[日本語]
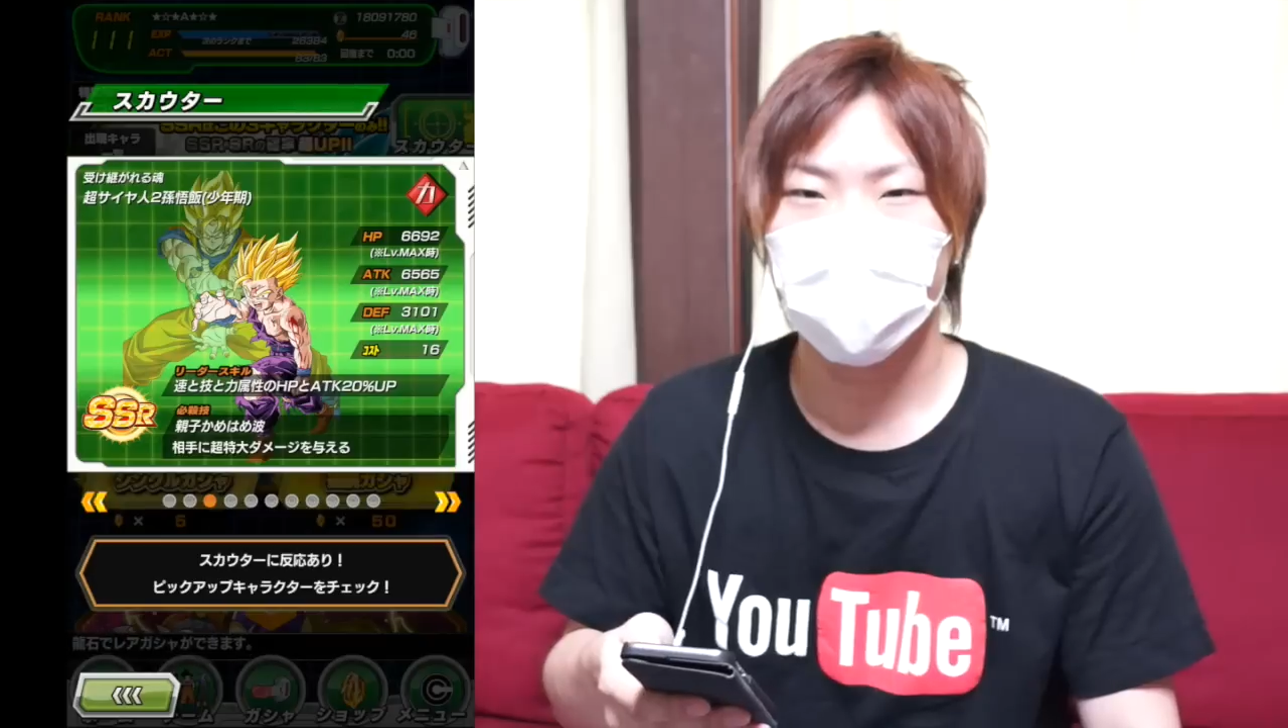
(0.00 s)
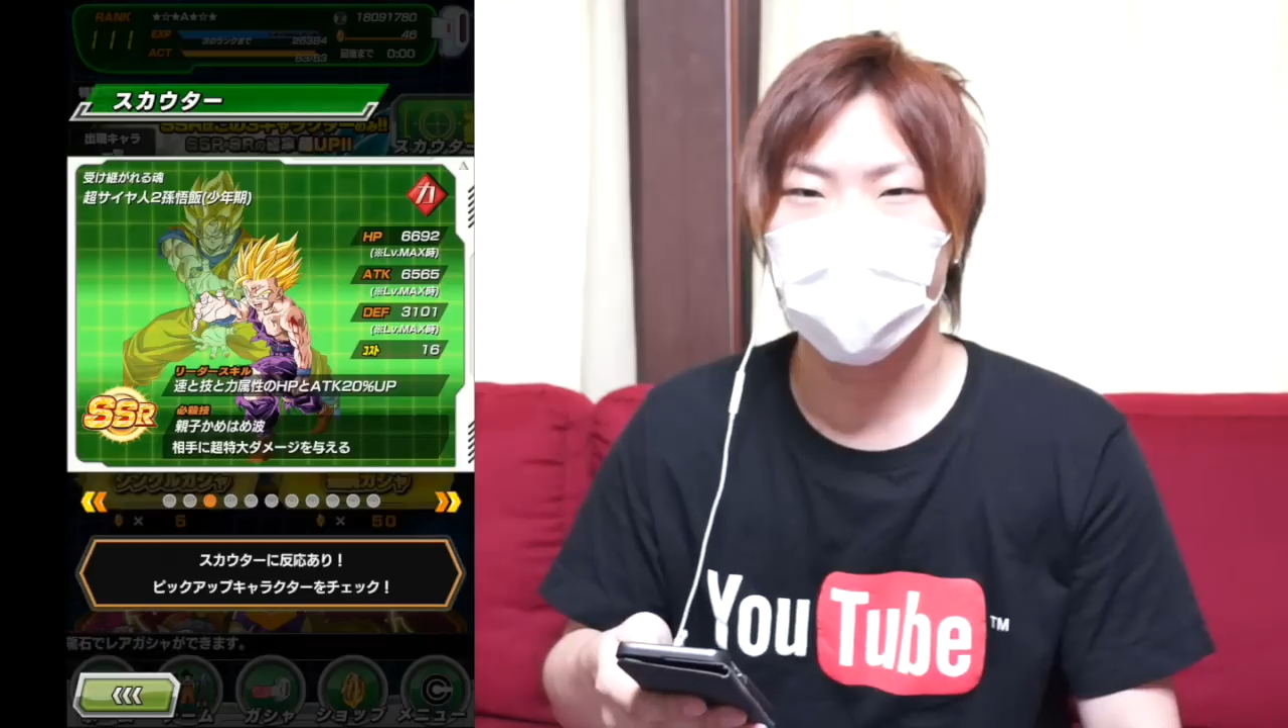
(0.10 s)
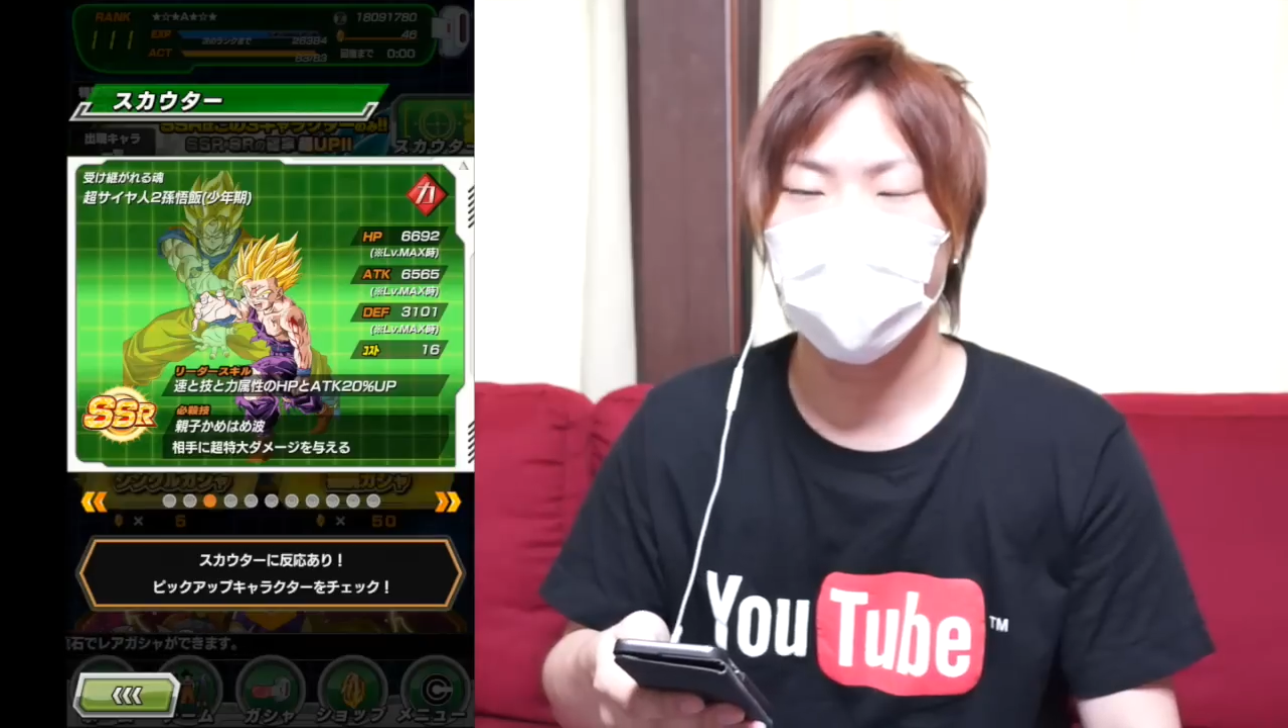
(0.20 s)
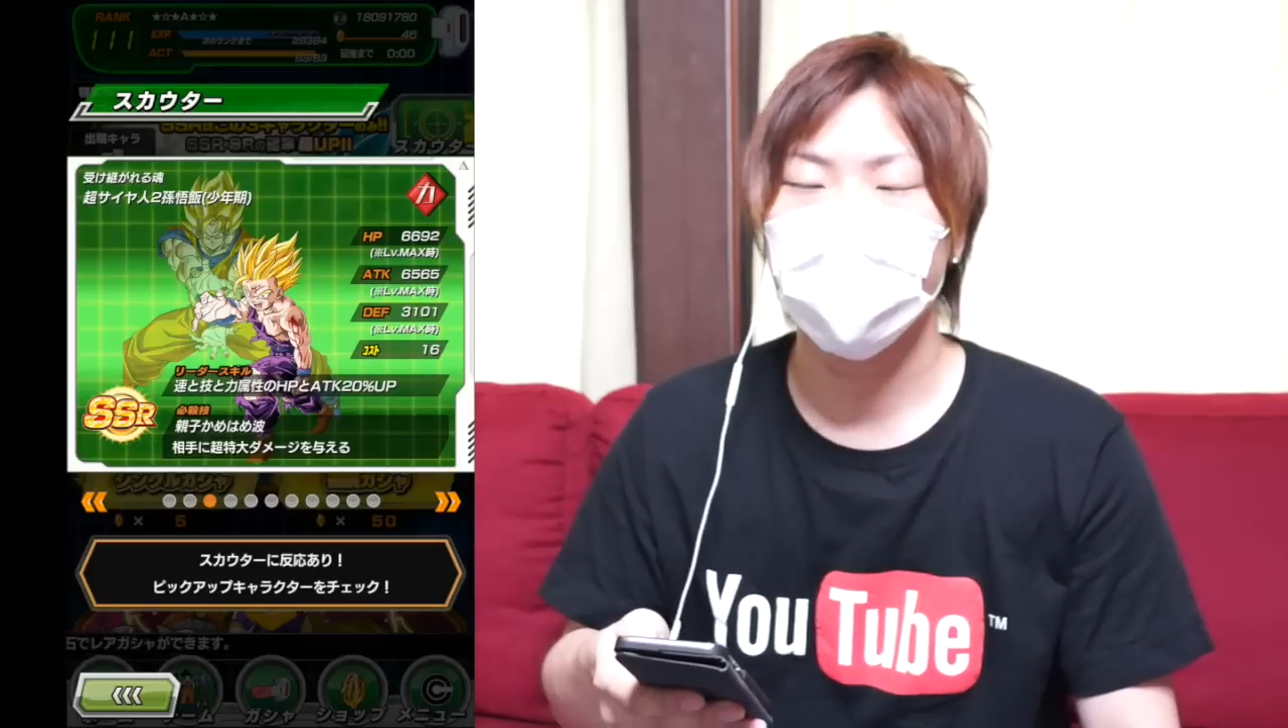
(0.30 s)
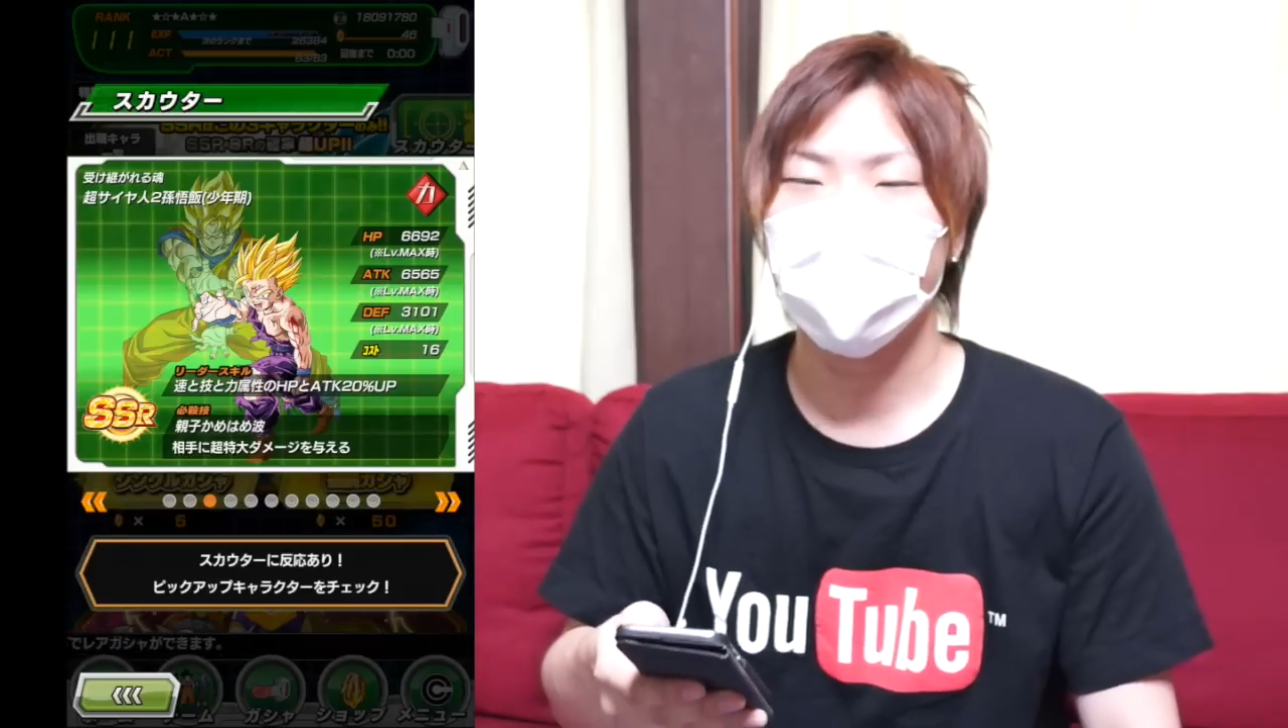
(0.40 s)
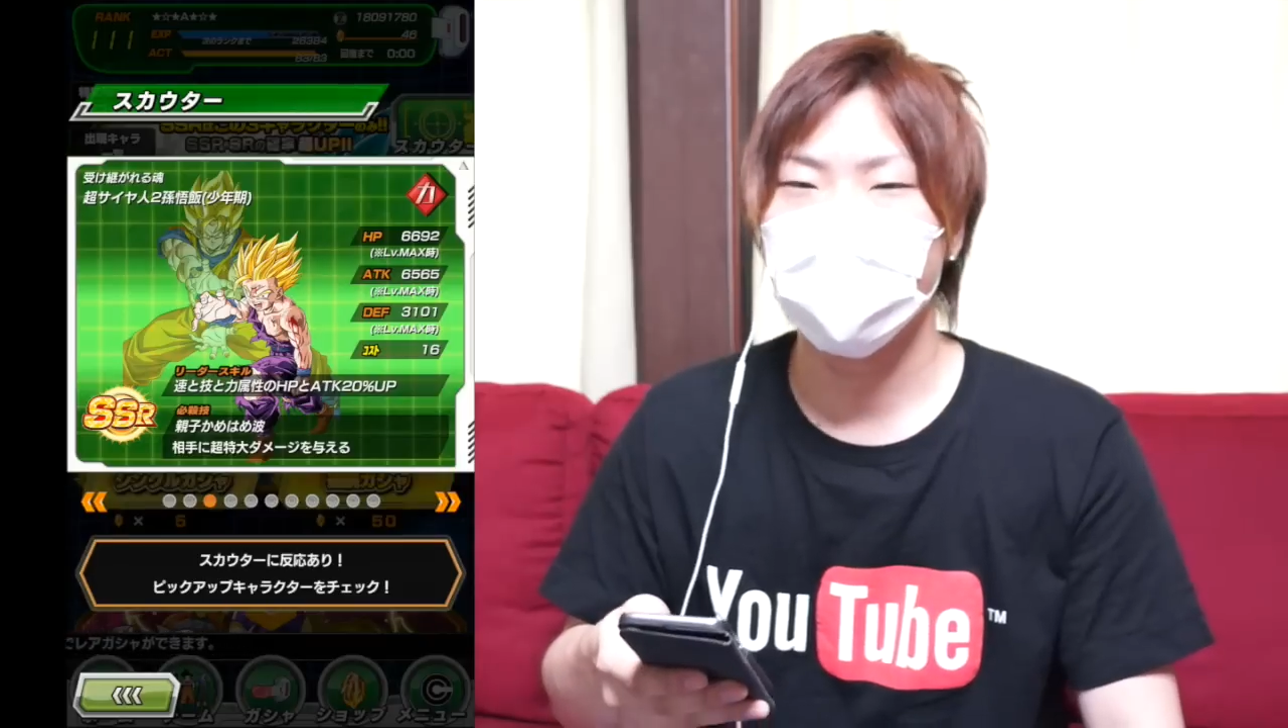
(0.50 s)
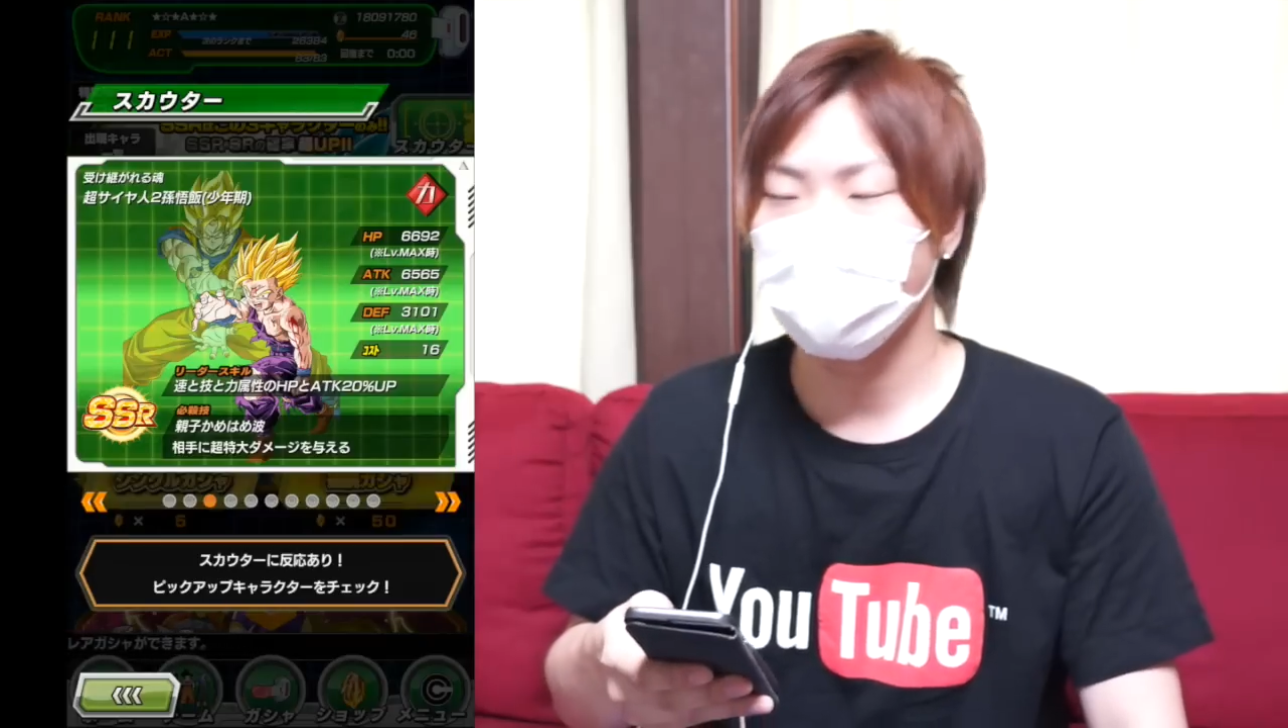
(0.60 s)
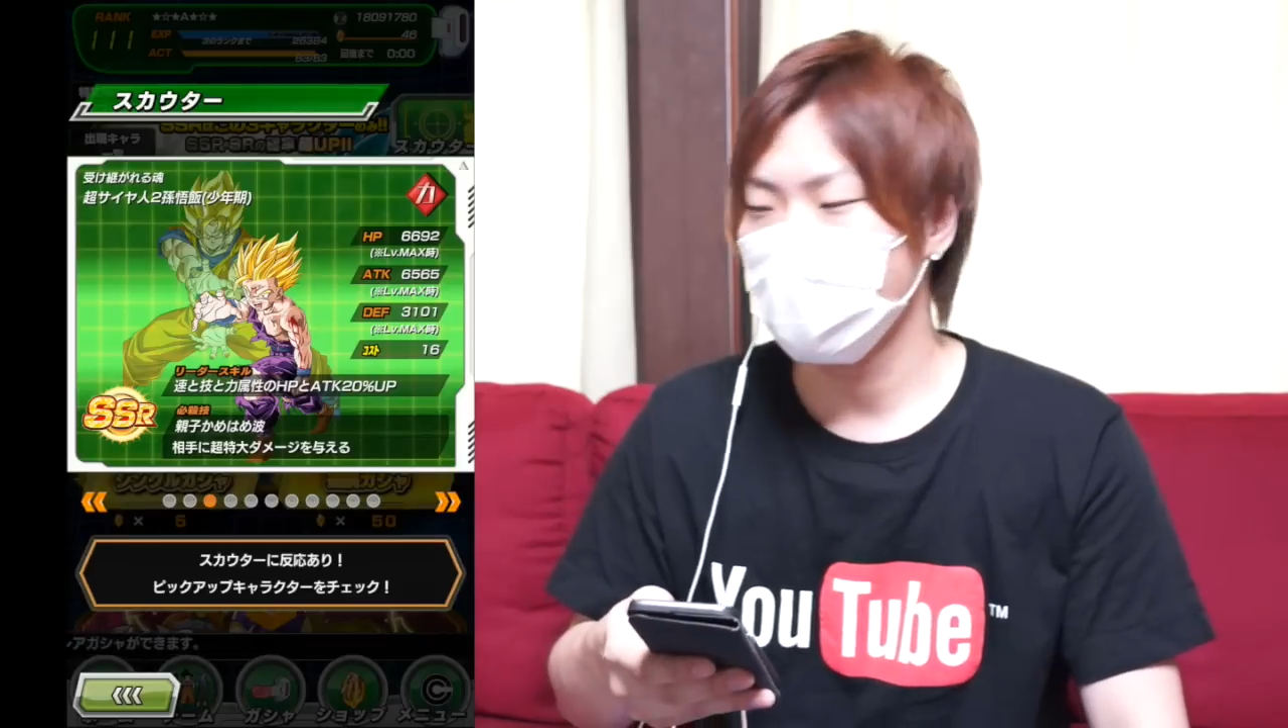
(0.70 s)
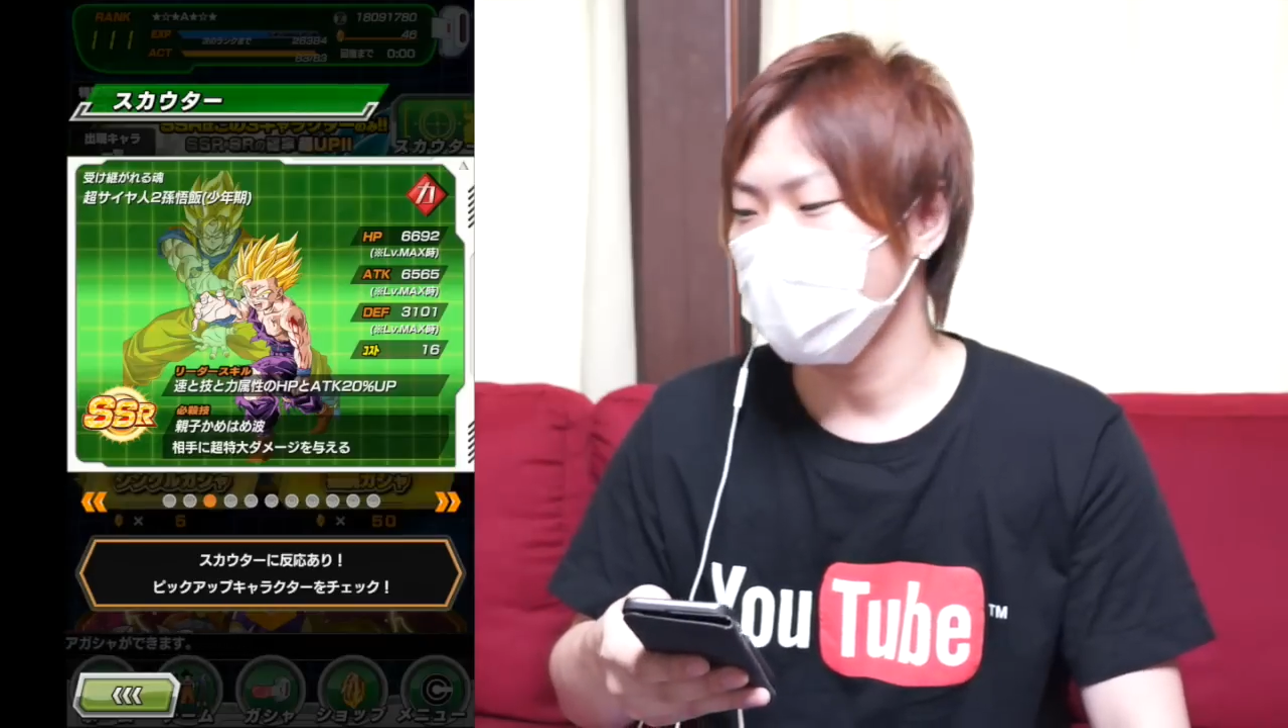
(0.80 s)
天下一武